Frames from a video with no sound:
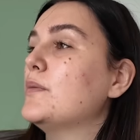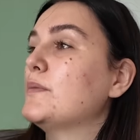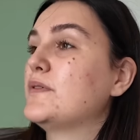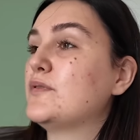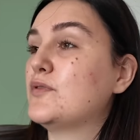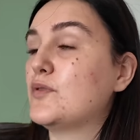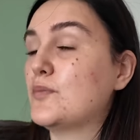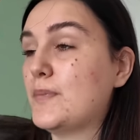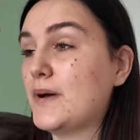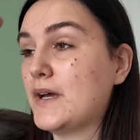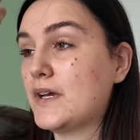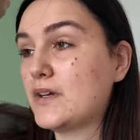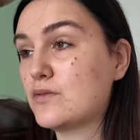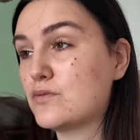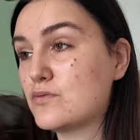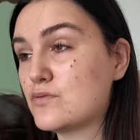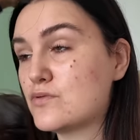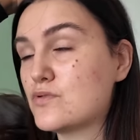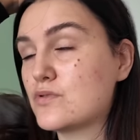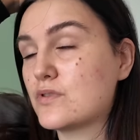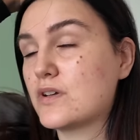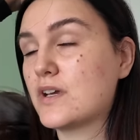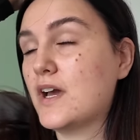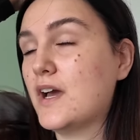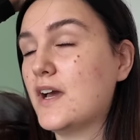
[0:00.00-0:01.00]
mais il faut pas que
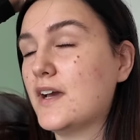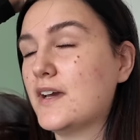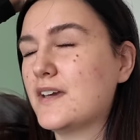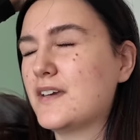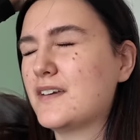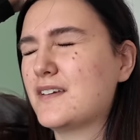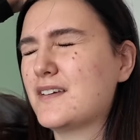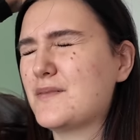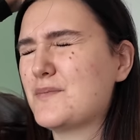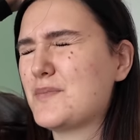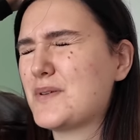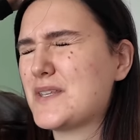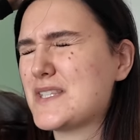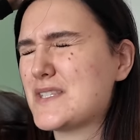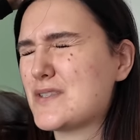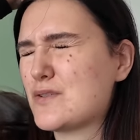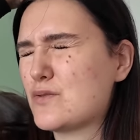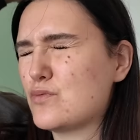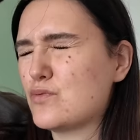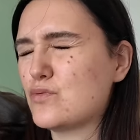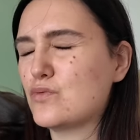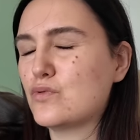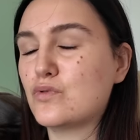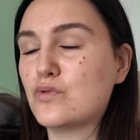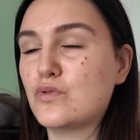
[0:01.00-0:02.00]
je craque parce
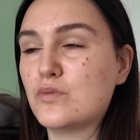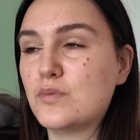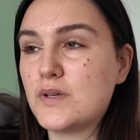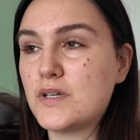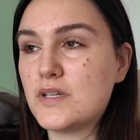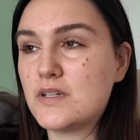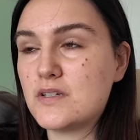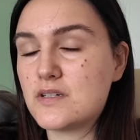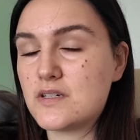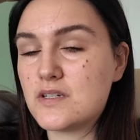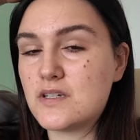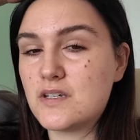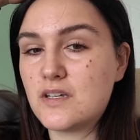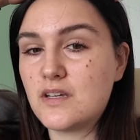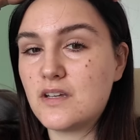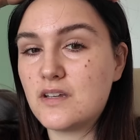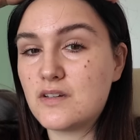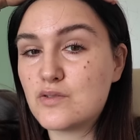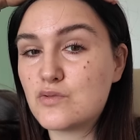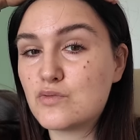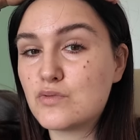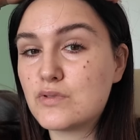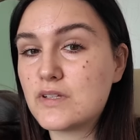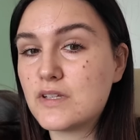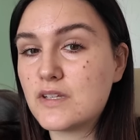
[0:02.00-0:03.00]
que demain j'ai un
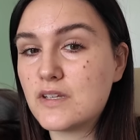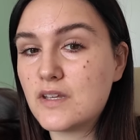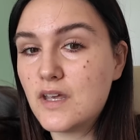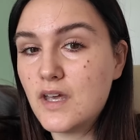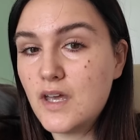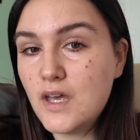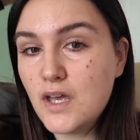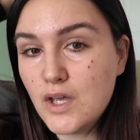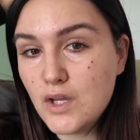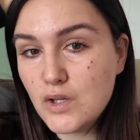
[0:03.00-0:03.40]
shooting.